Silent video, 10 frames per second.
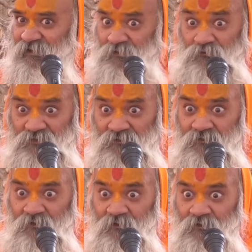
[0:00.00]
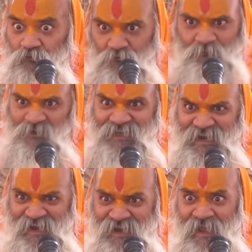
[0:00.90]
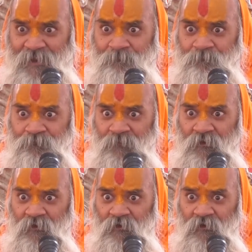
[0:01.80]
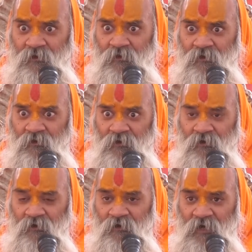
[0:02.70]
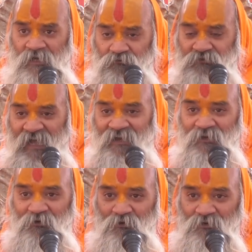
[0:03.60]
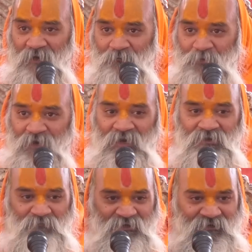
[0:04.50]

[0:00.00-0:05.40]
युद्ध तुम्हें पता नहीं है अयोध्या के लोग राम पर आक्रमण